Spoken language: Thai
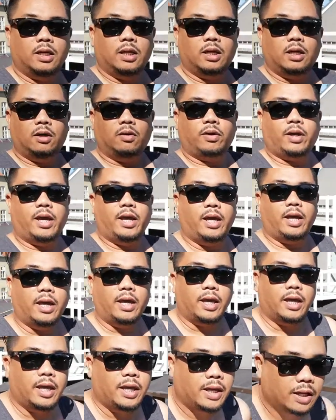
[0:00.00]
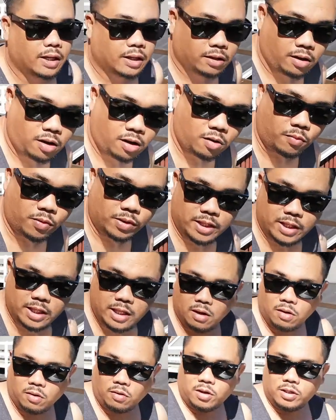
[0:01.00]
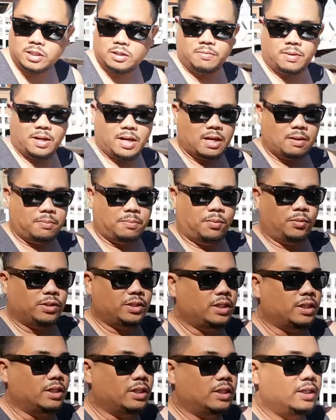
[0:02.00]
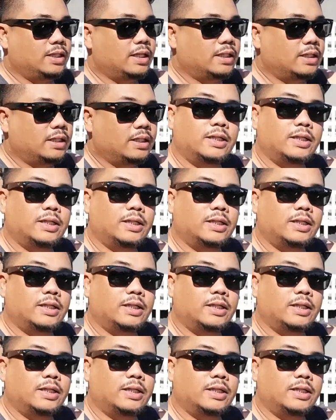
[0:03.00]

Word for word: โอเค ก็วันนี้เราก็จะมาพูดถึงเรื่อง